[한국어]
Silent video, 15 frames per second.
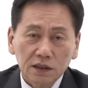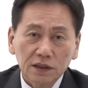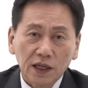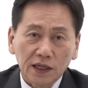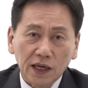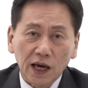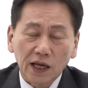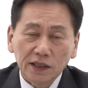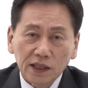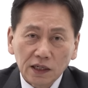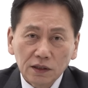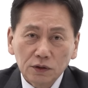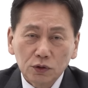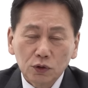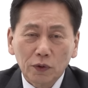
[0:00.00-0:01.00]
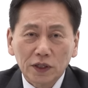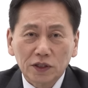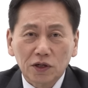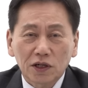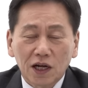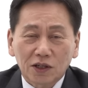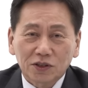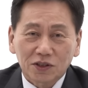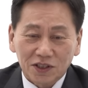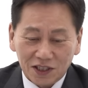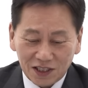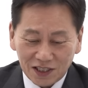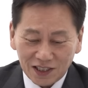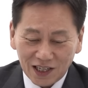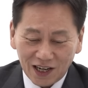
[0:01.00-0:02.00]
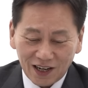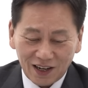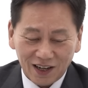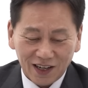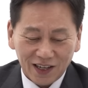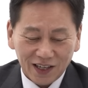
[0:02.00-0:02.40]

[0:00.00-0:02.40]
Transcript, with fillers: 그런데 개딸은 또 왜 전략적 지지냐?